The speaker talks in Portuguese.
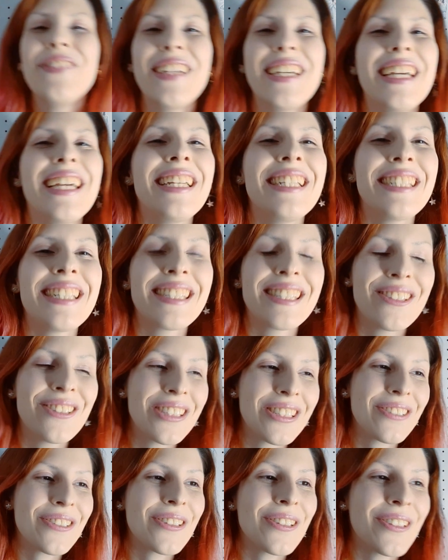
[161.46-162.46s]
Foi a realização
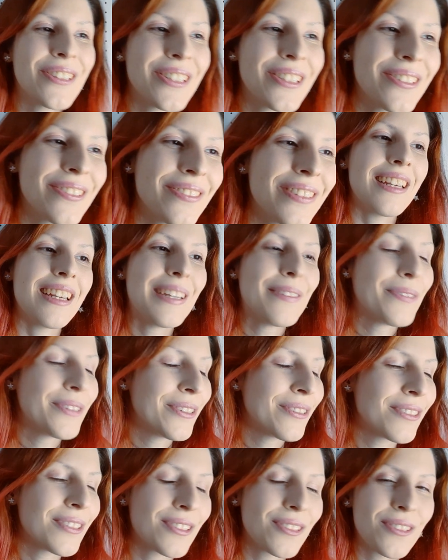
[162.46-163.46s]
de um sonho. É
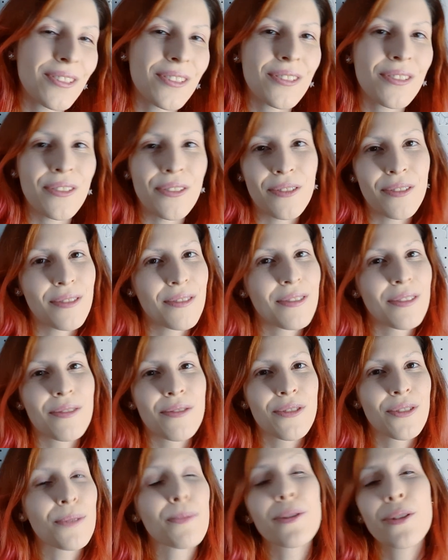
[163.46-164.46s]
muito gostoso. Eu
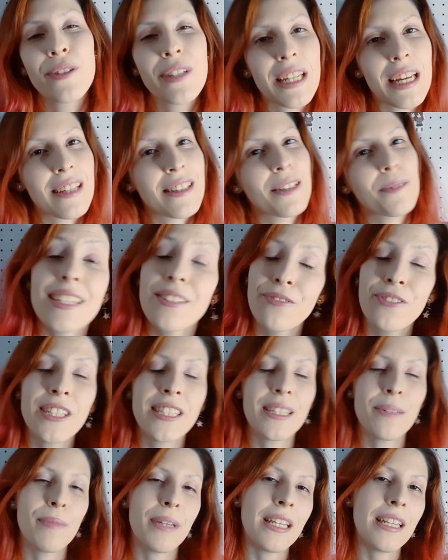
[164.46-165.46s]
sou muito grata. Ela
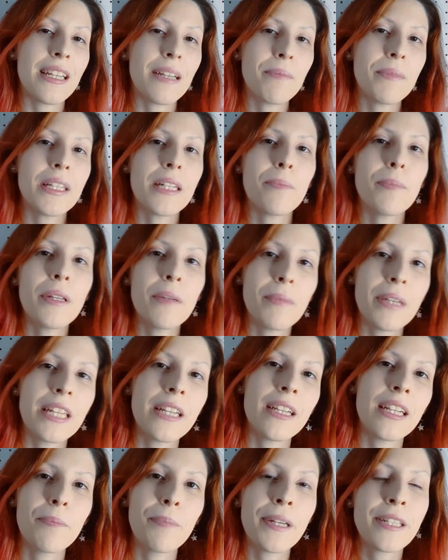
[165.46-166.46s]
foi também a minha
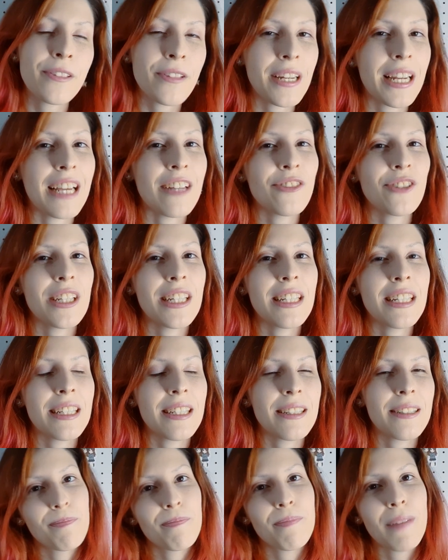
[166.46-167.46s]
primeira personagem
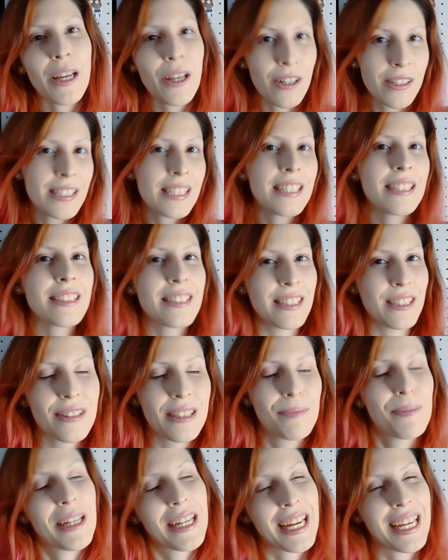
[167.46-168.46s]
maiorzinha, assim,
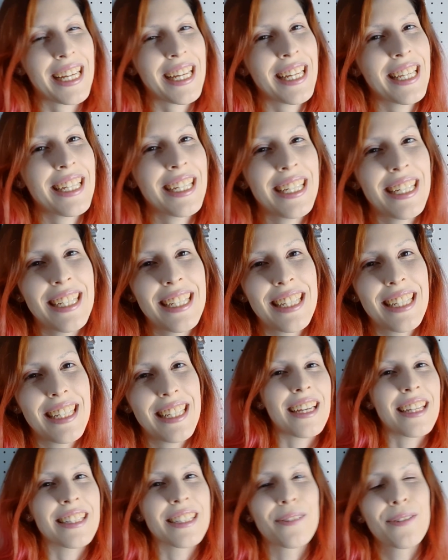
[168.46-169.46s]
na minha carreira.
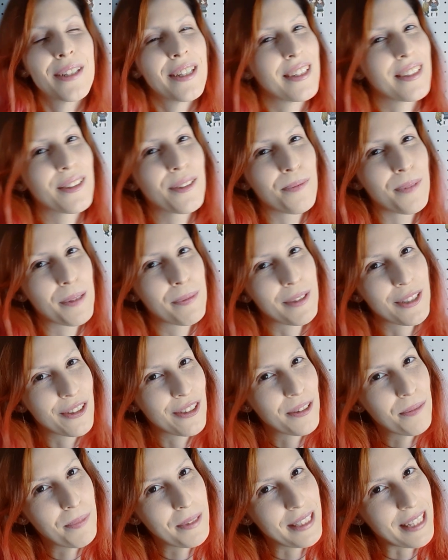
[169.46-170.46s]
E então é
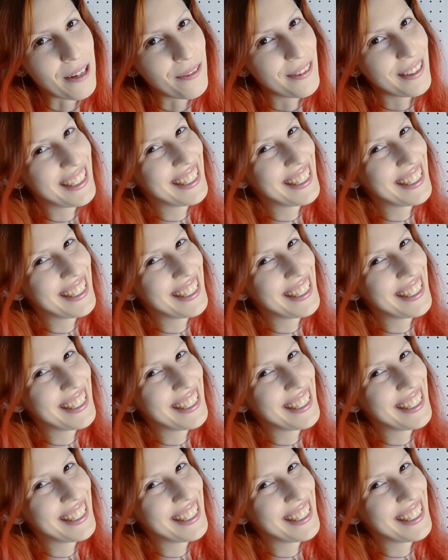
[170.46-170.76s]
duplamente especial.